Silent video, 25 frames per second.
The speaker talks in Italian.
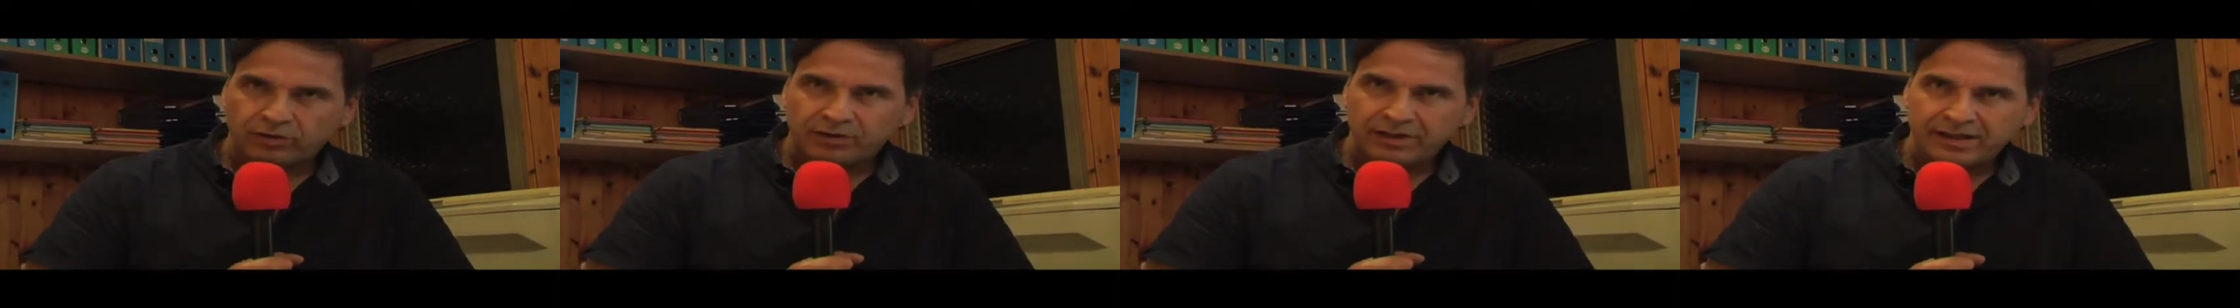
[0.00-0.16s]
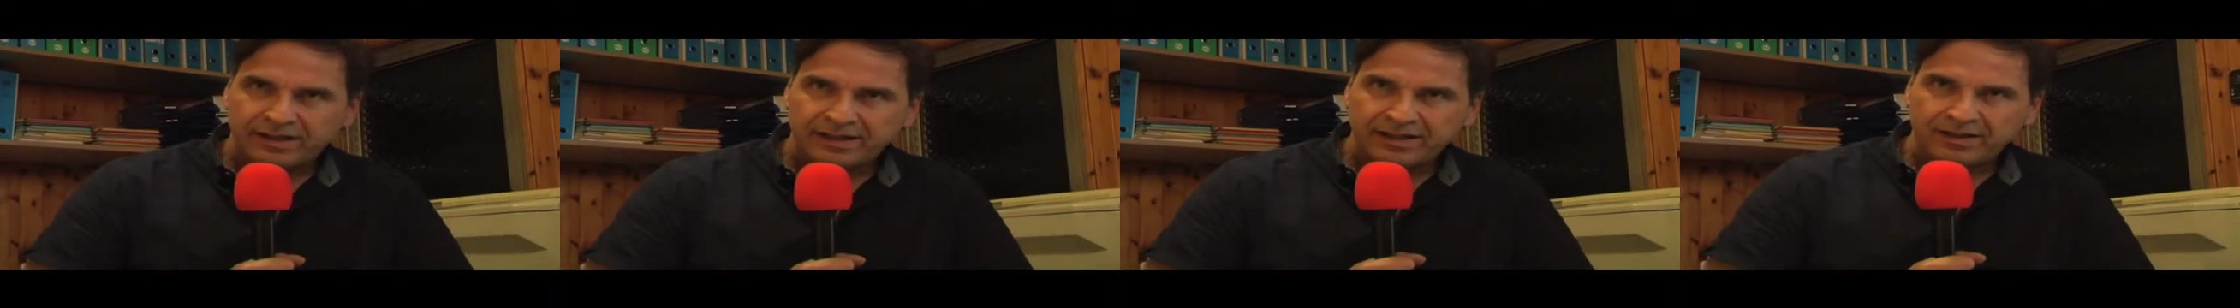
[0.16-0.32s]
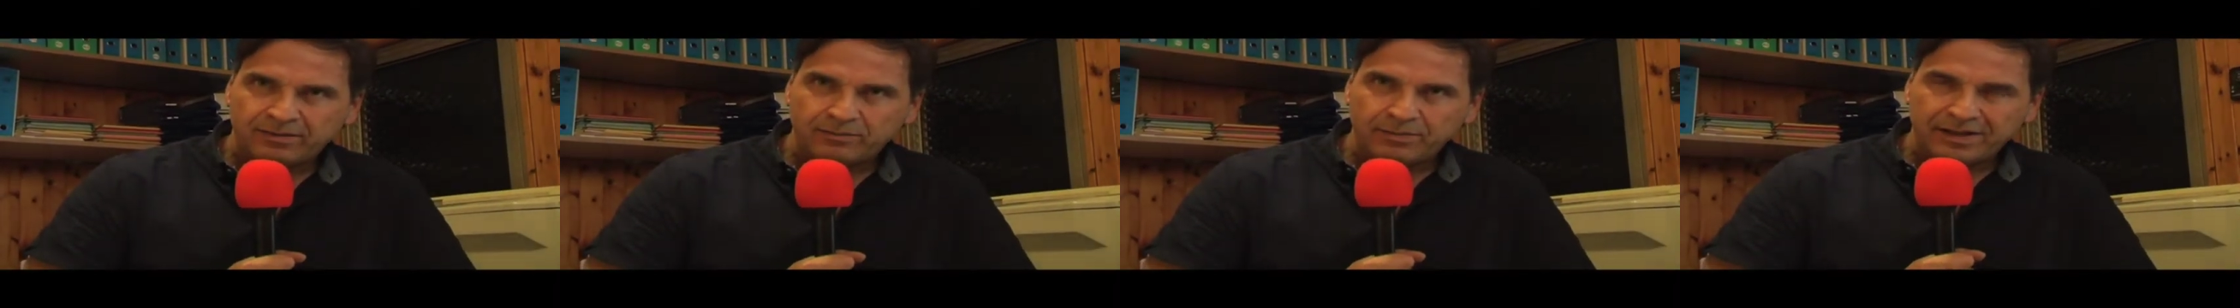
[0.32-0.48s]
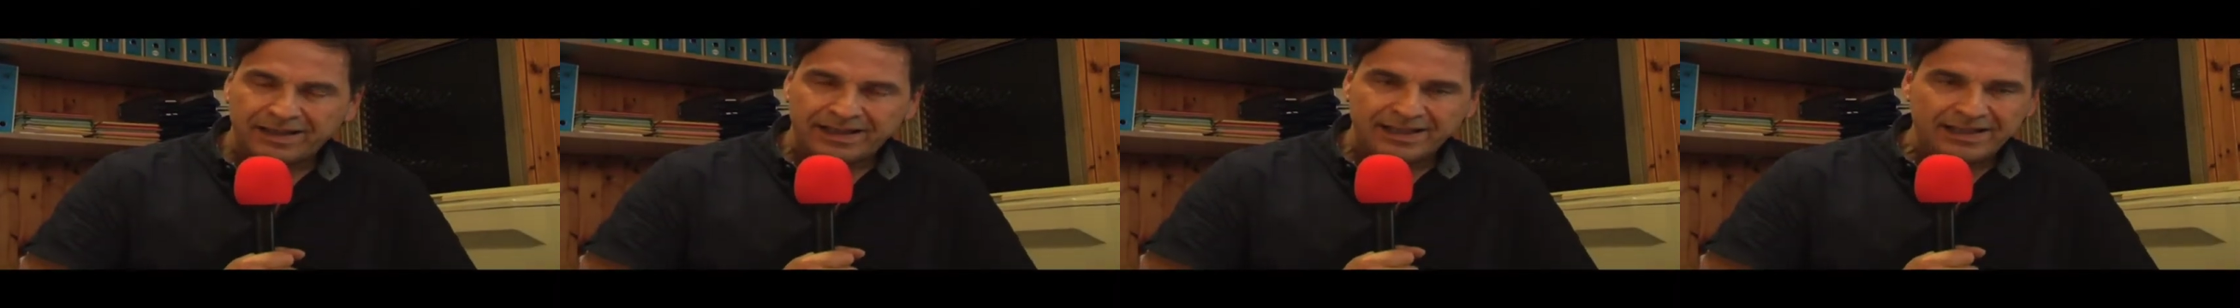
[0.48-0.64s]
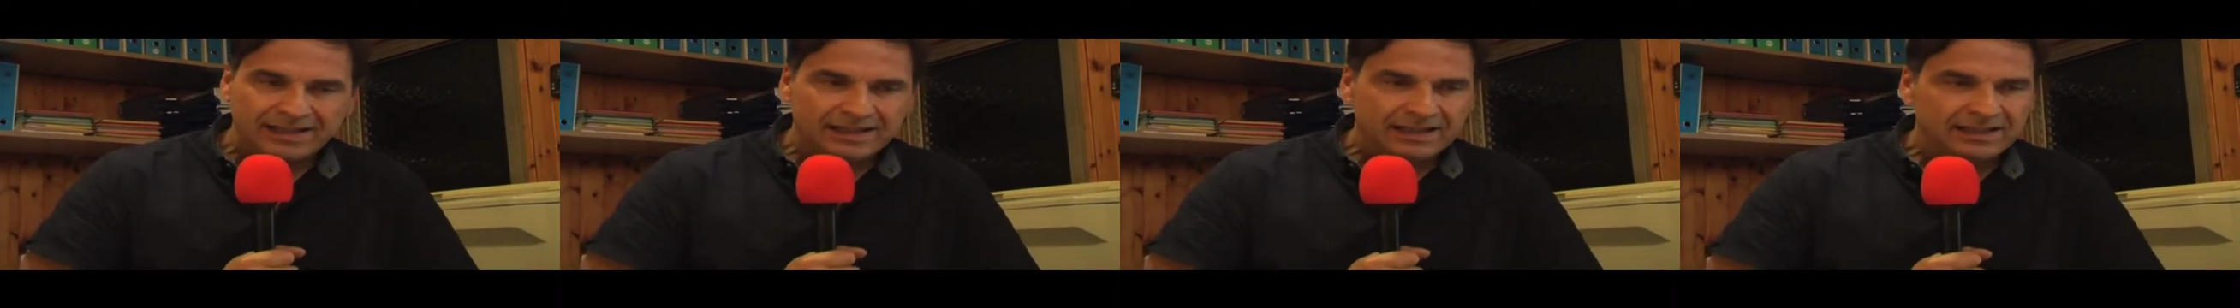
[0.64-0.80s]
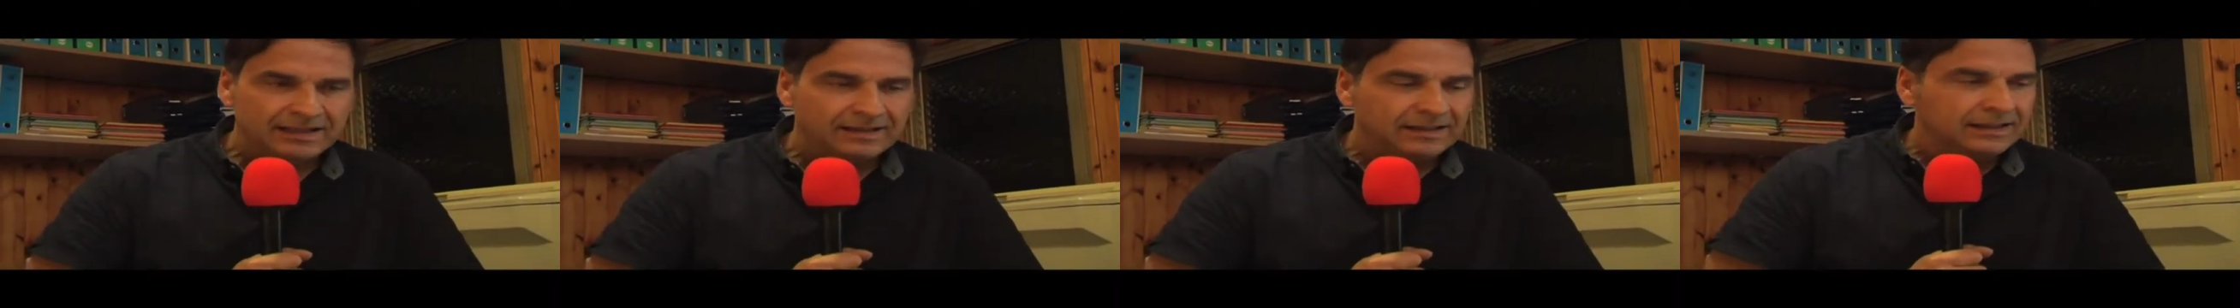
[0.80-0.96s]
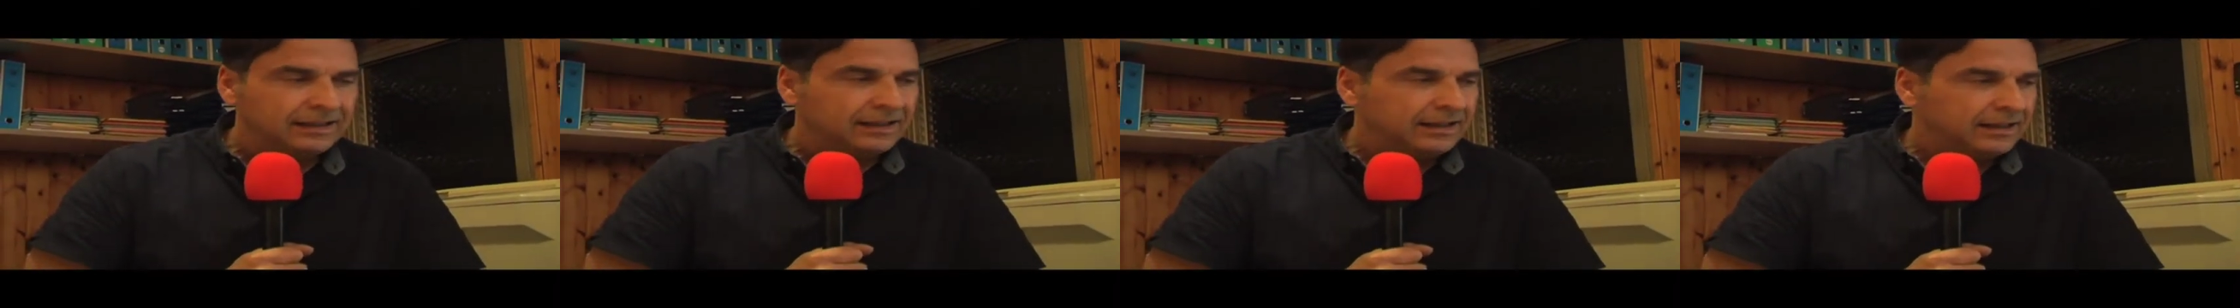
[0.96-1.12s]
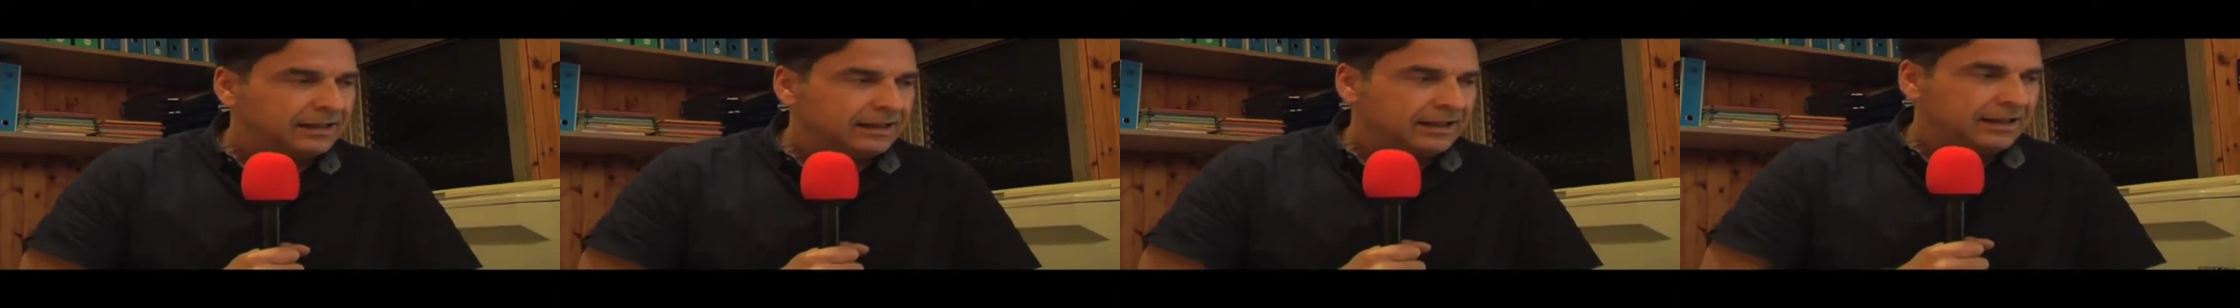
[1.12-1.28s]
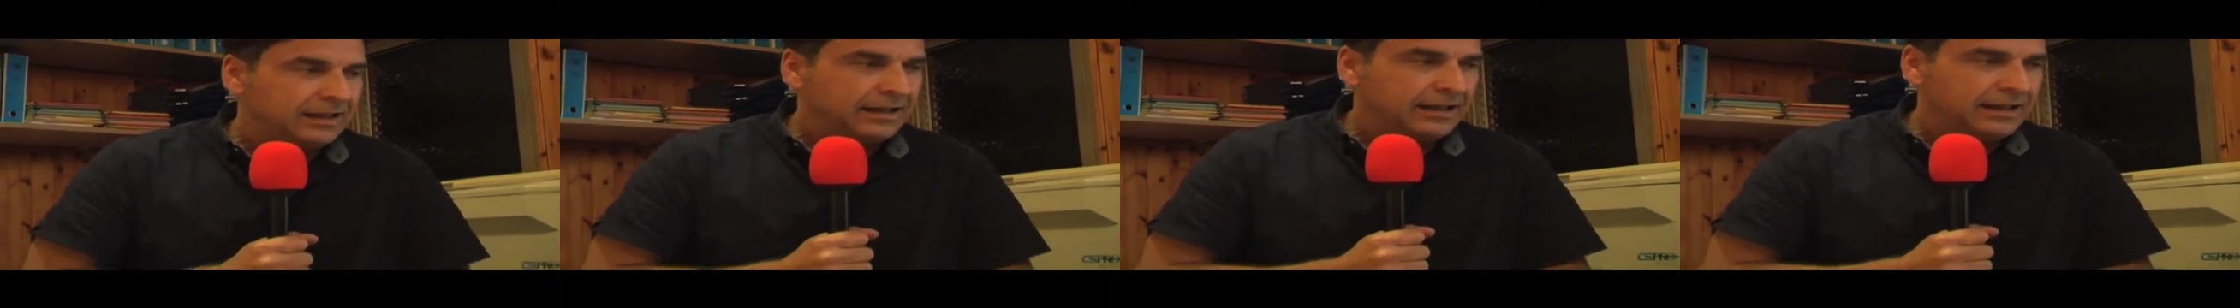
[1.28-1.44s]
dollari al barile.
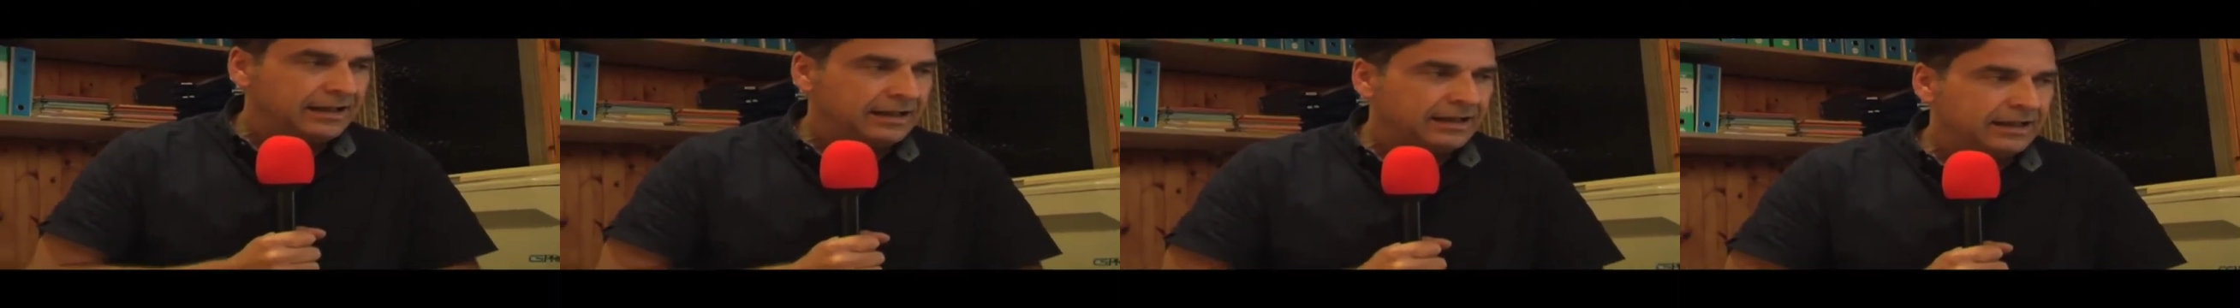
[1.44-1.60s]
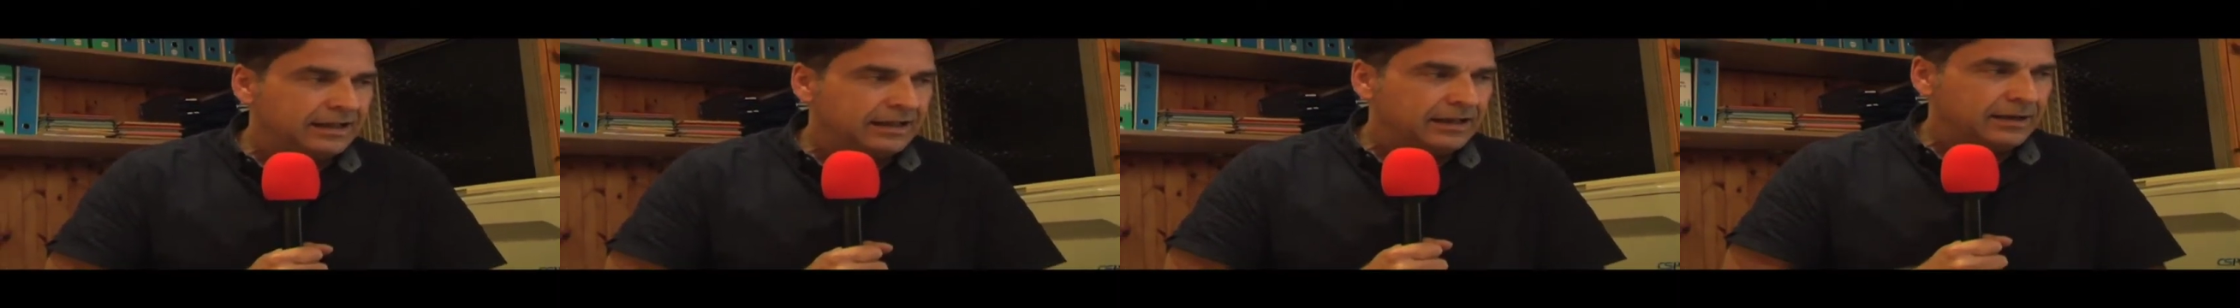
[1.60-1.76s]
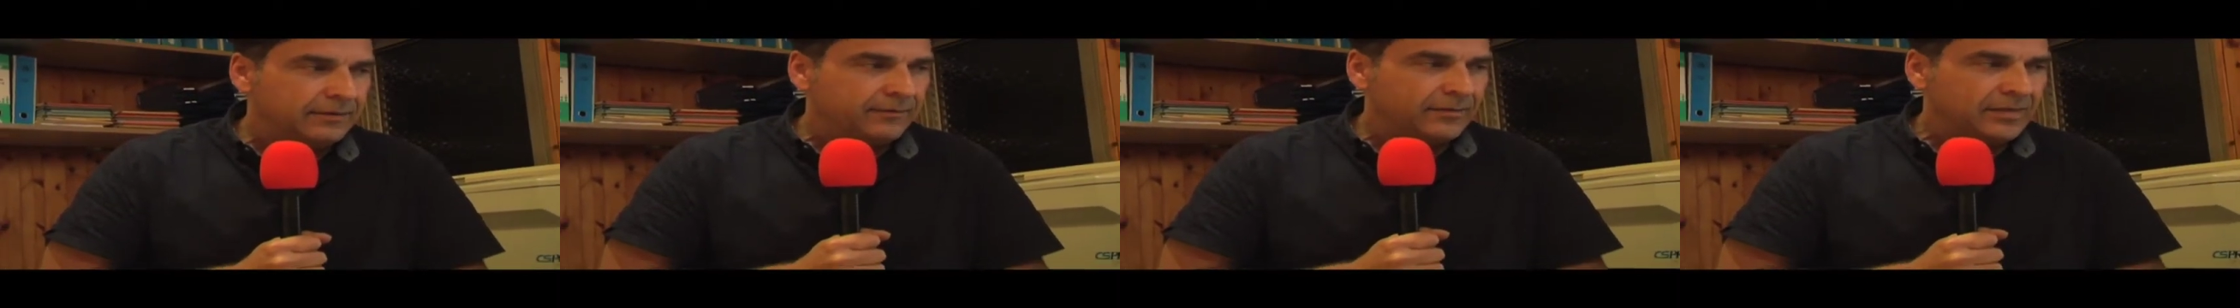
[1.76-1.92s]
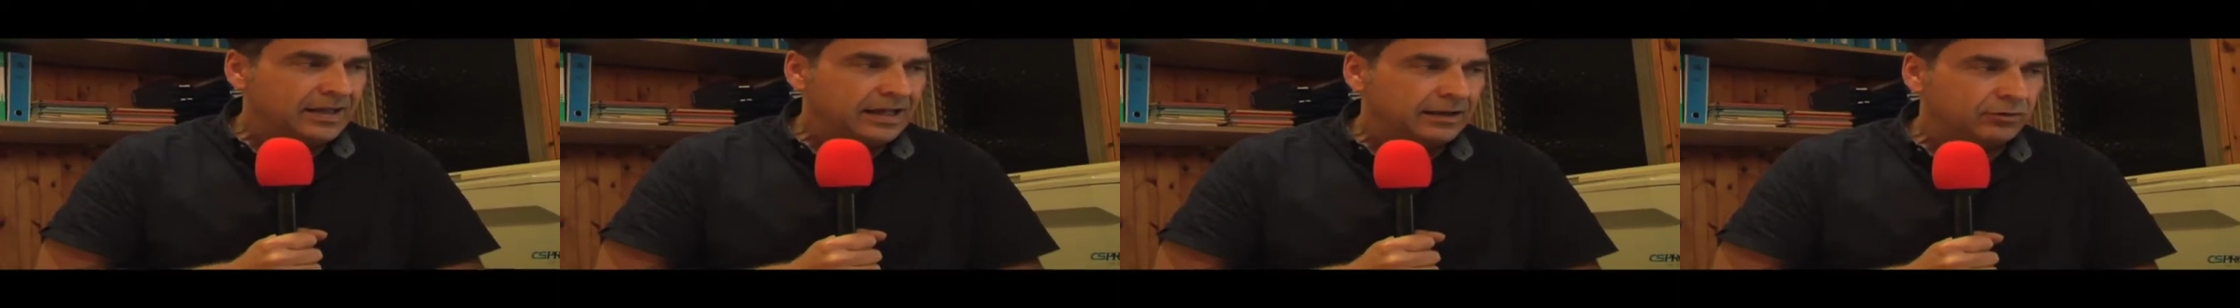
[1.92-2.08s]
E ehm,